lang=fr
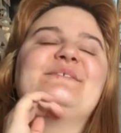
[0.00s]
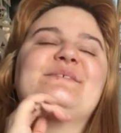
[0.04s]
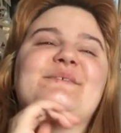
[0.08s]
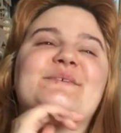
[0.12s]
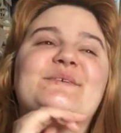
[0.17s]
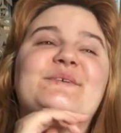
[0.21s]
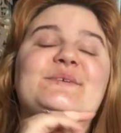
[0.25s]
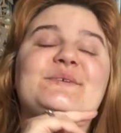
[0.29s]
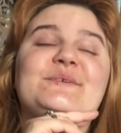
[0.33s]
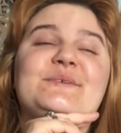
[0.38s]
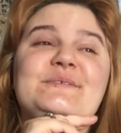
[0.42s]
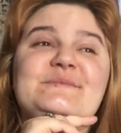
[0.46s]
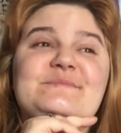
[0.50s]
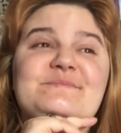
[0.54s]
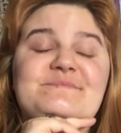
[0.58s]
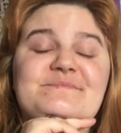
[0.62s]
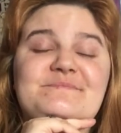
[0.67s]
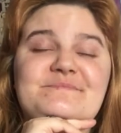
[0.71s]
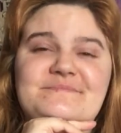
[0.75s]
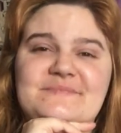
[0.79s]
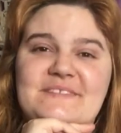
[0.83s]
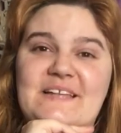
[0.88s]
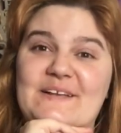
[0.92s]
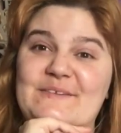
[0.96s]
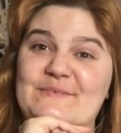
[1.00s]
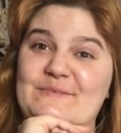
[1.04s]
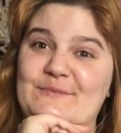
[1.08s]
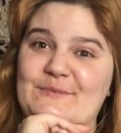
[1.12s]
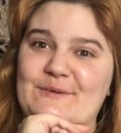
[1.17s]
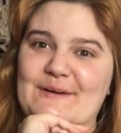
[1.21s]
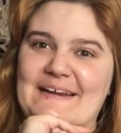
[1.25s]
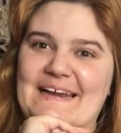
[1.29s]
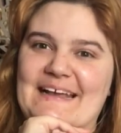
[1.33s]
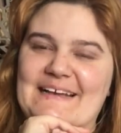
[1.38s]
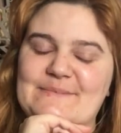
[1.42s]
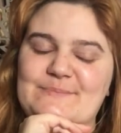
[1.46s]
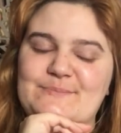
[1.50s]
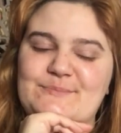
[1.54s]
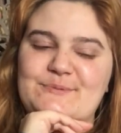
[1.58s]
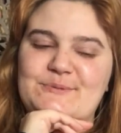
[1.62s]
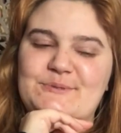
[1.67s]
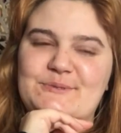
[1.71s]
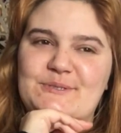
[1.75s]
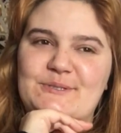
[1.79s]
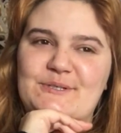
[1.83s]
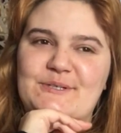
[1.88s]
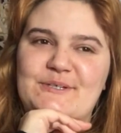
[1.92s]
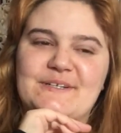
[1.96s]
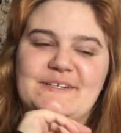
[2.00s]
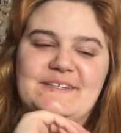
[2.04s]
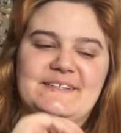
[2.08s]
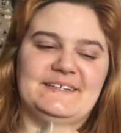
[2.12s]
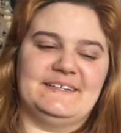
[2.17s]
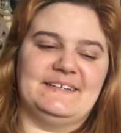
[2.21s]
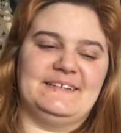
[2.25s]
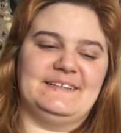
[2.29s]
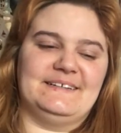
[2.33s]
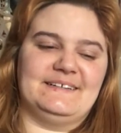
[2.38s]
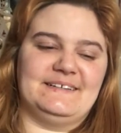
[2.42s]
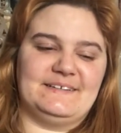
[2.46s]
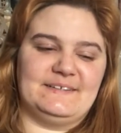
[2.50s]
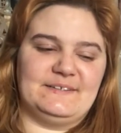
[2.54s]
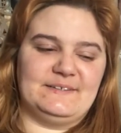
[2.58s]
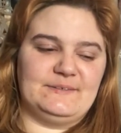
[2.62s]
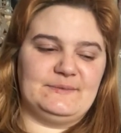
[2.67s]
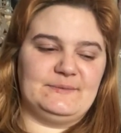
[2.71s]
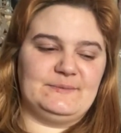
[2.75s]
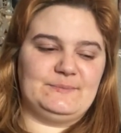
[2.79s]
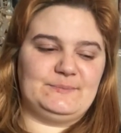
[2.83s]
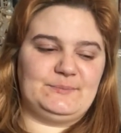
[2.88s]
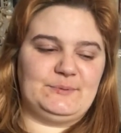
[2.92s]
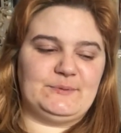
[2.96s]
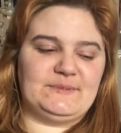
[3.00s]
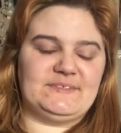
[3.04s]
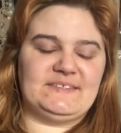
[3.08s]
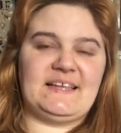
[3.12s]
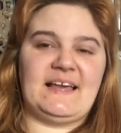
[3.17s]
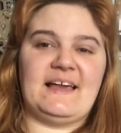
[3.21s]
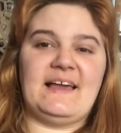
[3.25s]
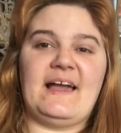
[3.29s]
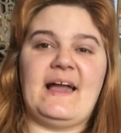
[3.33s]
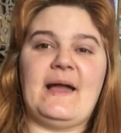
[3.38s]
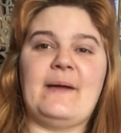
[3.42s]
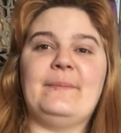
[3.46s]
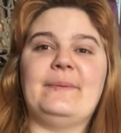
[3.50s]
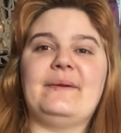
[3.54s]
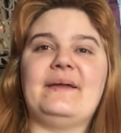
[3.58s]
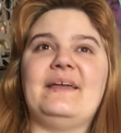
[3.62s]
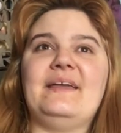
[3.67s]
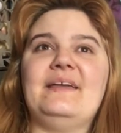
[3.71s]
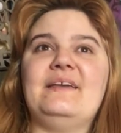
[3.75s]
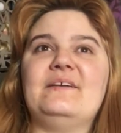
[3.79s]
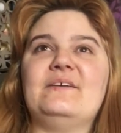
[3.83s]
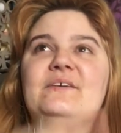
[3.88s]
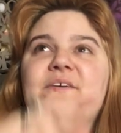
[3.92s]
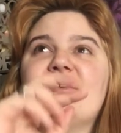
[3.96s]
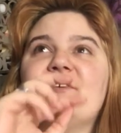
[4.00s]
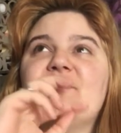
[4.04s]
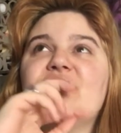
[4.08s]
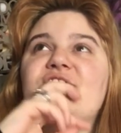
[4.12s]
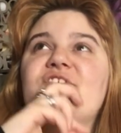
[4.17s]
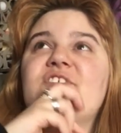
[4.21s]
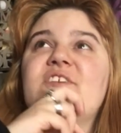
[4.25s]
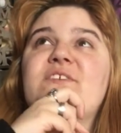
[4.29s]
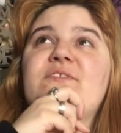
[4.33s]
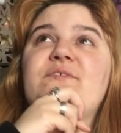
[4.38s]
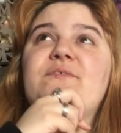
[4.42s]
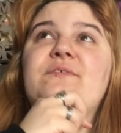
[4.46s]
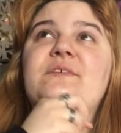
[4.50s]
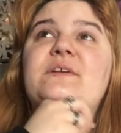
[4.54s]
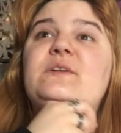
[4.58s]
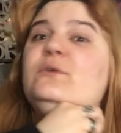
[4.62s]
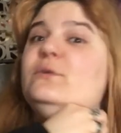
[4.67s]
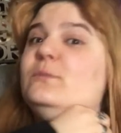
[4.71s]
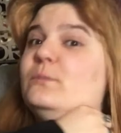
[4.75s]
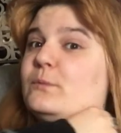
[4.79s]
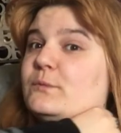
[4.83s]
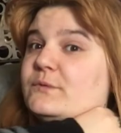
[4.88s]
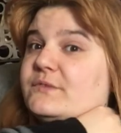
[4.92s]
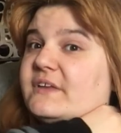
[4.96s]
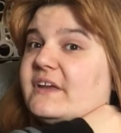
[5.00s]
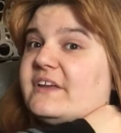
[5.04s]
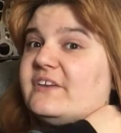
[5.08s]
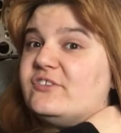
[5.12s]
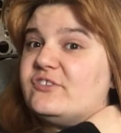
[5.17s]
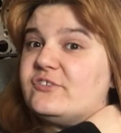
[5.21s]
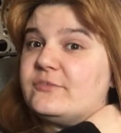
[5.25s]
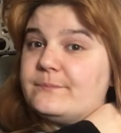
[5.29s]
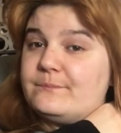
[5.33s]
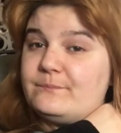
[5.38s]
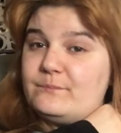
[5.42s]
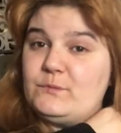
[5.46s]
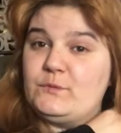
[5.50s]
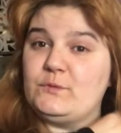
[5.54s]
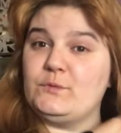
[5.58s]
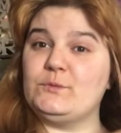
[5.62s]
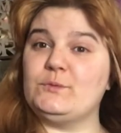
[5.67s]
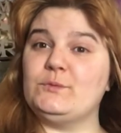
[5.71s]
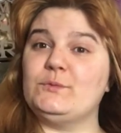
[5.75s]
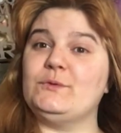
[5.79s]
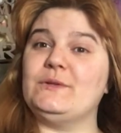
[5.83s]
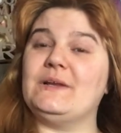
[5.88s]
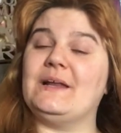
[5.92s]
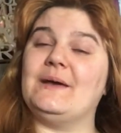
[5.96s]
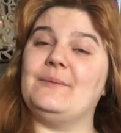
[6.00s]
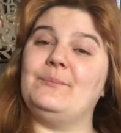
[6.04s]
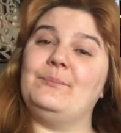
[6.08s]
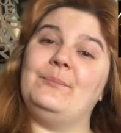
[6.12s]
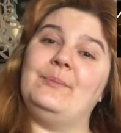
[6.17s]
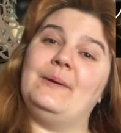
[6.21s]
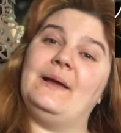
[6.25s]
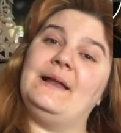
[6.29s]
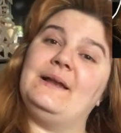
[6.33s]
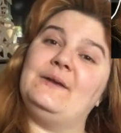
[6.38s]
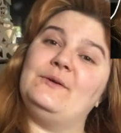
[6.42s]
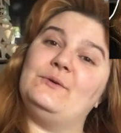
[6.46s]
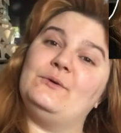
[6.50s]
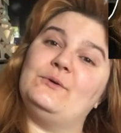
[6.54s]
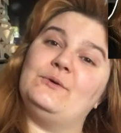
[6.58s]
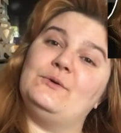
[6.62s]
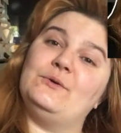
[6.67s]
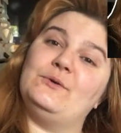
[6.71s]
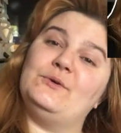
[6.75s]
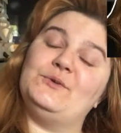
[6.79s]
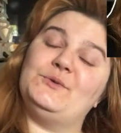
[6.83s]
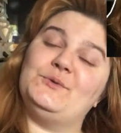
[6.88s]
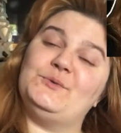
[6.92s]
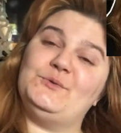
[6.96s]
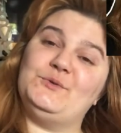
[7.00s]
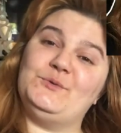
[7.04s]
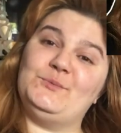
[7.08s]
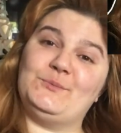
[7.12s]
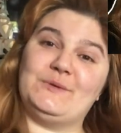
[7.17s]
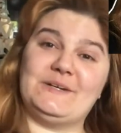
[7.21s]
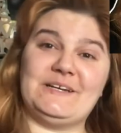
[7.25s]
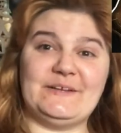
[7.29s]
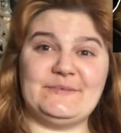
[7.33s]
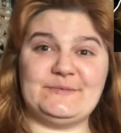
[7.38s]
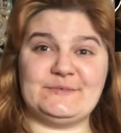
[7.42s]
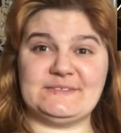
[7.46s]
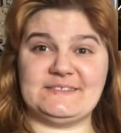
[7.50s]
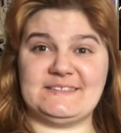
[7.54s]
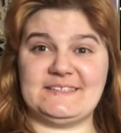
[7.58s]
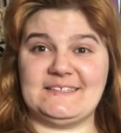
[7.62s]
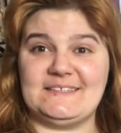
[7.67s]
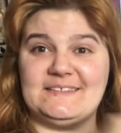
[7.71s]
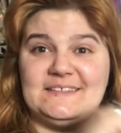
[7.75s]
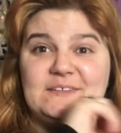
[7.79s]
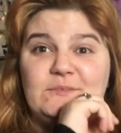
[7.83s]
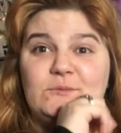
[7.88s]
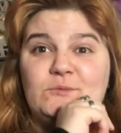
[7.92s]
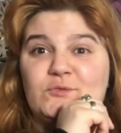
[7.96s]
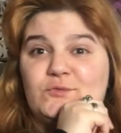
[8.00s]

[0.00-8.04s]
Donc voilà pour pour ça. Après, euh, j'ai fait le montage du coup de la palle euh, du mois de la fantaisie.